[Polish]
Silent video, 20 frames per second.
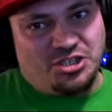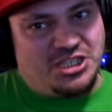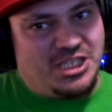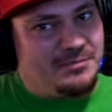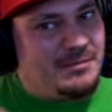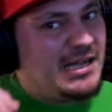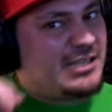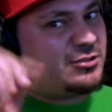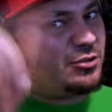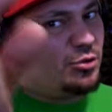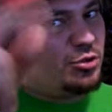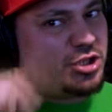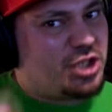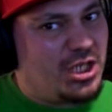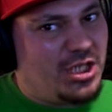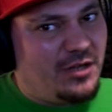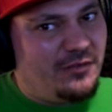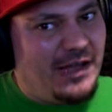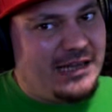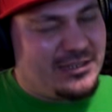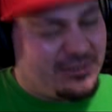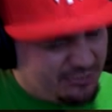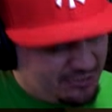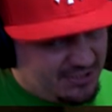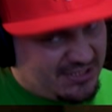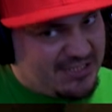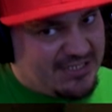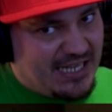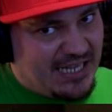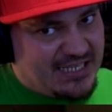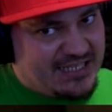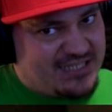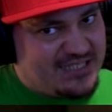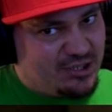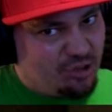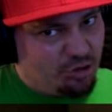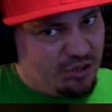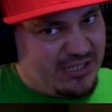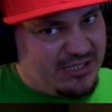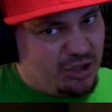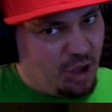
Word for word: siemanko uszanowanko, z tej strony